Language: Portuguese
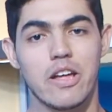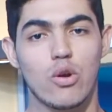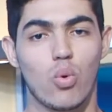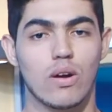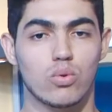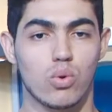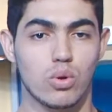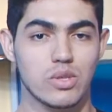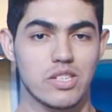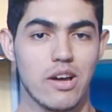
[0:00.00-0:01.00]
enquanto o
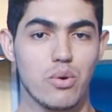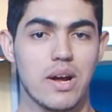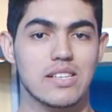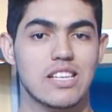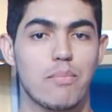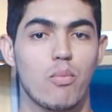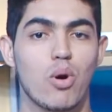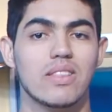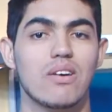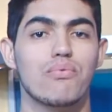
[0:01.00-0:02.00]
Cruzeiro recebe o
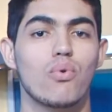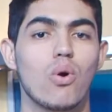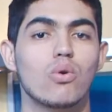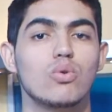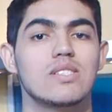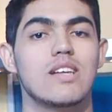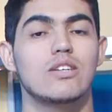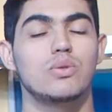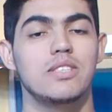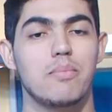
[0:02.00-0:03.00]
Botafogo no
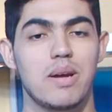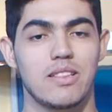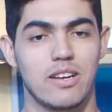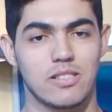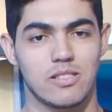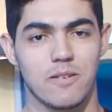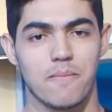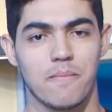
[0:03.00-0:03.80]
estádio Independência.